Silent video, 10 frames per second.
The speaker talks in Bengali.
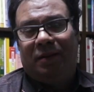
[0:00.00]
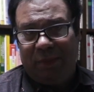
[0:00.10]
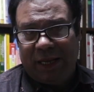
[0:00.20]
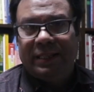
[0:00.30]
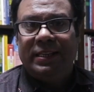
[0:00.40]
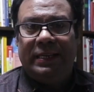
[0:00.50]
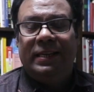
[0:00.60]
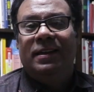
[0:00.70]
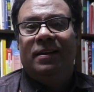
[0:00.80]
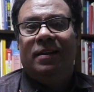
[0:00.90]
ব্যক্তি
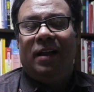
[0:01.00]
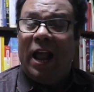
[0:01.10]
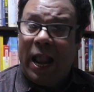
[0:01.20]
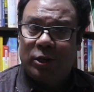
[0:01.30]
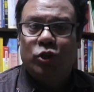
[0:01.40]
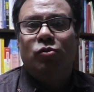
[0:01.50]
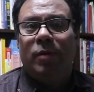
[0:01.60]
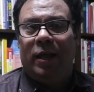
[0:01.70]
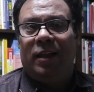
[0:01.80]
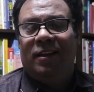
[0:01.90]

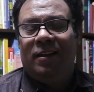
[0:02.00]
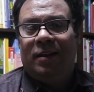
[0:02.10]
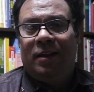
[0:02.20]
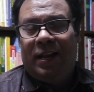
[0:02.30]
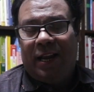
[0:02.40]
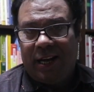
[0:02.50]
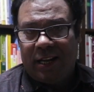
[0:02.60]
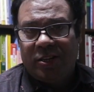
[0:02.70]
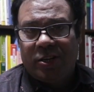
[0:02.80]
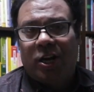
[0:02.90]
একসময়
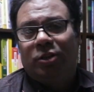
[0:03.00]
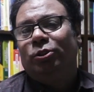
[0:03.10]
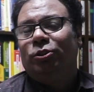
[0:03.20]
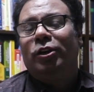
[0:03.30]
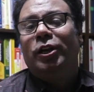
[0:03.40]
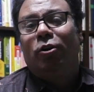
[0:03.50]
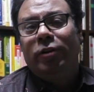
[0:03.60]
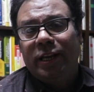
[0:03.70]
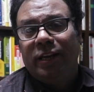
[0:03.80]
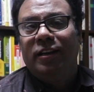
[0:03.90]
এরাজ্যের শাসক দলের
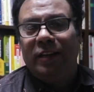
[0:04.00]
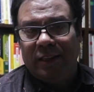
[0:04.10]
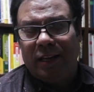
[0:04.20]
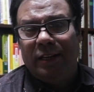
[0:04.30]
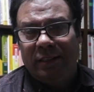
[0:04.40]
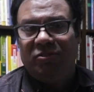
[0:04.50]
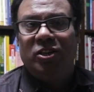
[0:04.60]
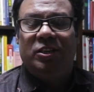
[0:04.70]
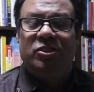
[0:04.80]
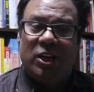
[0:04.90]
অনেক নেতা
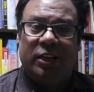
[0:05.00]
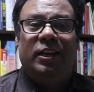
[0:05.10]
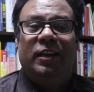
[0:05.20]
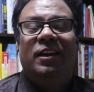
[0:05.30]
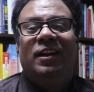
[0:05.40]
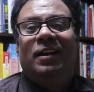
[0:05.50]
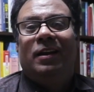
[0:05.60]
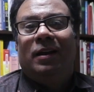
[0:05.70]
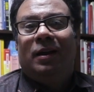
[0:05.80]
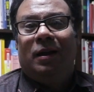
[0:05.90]
নেত্রী যাকে
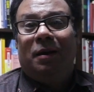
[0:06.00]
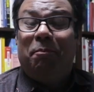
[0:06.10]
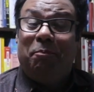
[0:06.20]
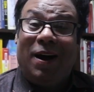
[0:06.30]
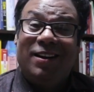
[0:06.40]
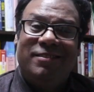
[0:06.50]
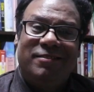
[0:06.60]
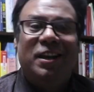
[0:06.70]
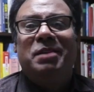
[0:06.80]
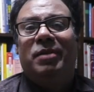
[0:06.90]
পার্ট
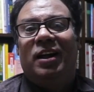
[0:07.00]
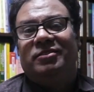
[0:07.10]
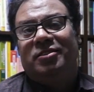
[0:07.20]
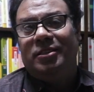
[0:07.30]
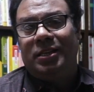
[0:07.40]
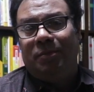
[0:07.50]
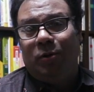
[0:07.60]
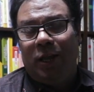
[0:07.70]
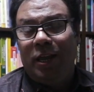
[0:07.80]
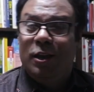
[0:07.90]
টাইম রাজনীতিক
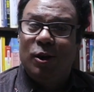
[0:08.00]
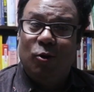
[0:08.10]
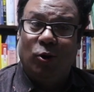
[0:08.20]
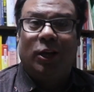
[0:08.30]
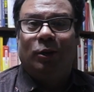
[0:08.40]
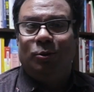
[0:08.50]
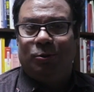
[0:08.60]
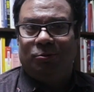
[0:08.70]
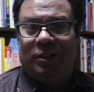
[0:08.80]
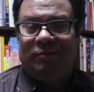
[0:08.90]
বলে কটাক্ষ
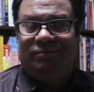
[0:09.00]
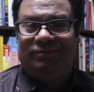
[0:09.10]
করতেন